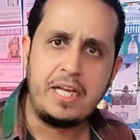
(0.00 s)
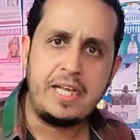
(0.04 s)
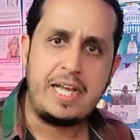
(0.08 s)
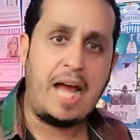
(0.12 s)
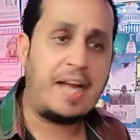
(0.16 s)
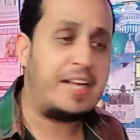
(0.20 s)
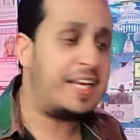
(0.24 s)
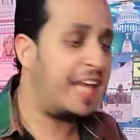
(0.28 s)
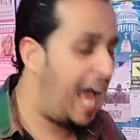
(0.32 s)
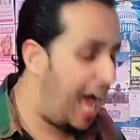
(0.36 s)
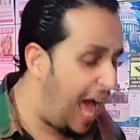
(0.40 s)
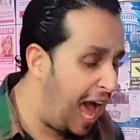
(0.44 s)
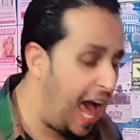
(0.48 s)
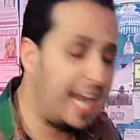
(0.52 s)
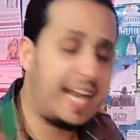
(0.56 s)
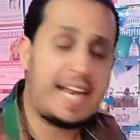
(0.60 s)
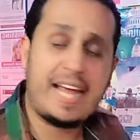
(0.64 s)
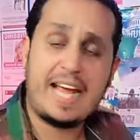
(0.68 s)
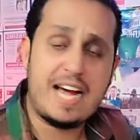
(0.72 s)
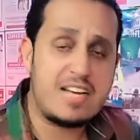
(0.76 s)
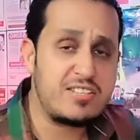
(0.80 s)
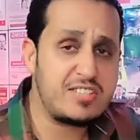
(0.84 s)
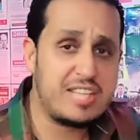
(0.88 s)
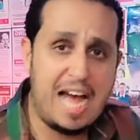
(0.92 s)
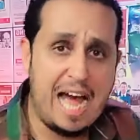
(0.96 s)
يعني
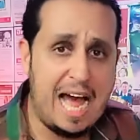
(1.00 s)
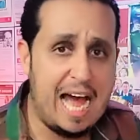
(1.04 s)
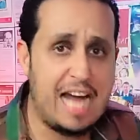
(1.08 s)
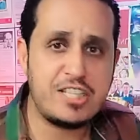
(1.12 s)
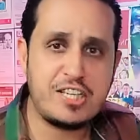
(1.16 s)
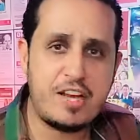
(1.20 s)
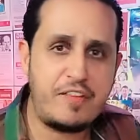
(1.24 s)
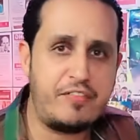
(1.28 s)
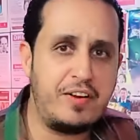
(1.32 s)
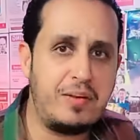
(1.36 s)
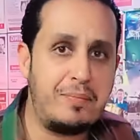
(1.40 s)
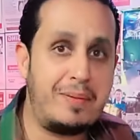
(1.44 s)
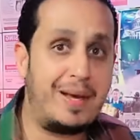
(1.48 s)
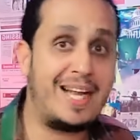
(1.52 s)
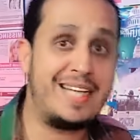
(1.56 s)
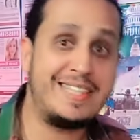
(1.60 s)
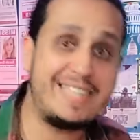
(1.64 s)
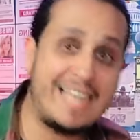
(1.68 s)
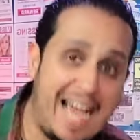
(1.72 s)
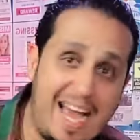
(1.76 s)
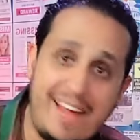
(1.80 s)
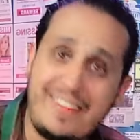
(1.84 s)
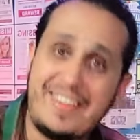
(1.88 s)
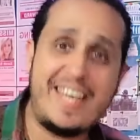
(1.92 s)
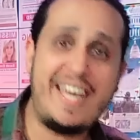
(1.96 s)
ارخص حاجه في
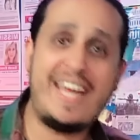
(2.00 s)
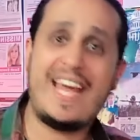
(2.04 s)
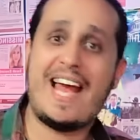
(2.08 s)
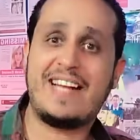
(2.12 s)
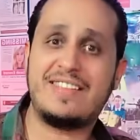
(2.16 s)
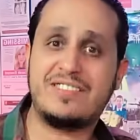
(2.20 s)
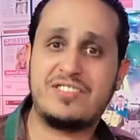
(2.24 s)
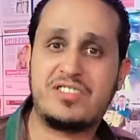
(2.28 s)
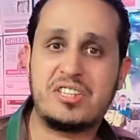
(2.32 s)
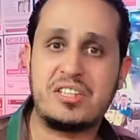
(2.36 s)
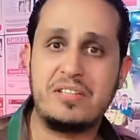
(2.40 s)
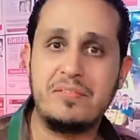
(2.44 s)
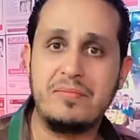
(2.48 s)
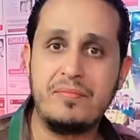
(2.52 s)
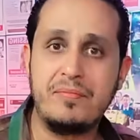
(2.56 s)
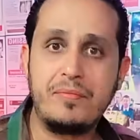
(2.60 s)
البلد هذه هي انت